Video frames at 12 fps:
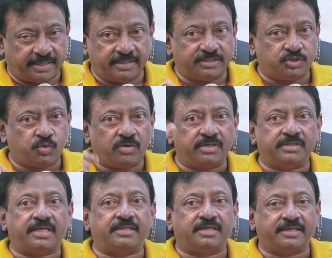అన్లెస్ యు ఆర్
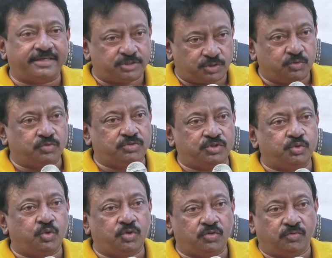ఇన్ అదర్ గై షూస్ యూ
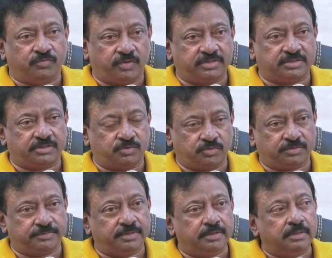డోంట్ నో వాట్ ఈస్ ద ట్రూత్